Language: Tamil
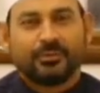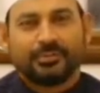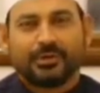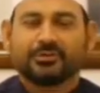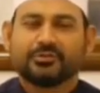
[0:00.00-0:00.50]

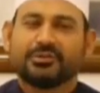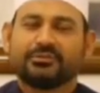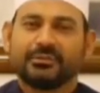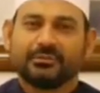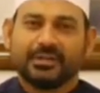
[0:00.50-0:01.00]
குறிப்பாக
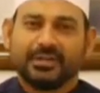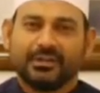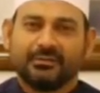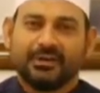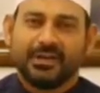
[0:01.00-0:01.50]
சொல்ல
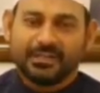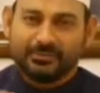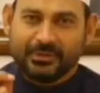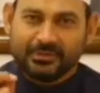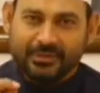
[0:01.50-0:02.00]
வேண்டுமென்றால்
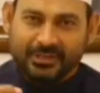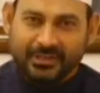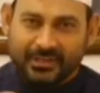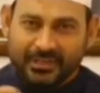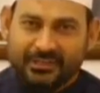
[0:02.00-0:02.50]
பாரத
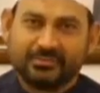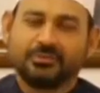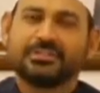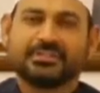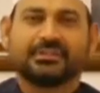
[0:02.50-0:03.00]
பிரதமர்
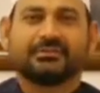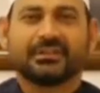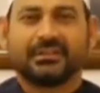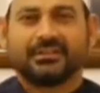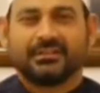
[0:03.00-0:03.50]
நரேந்திர மோடிஜி
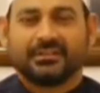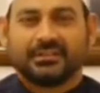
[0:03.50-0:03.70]
அவர்கள்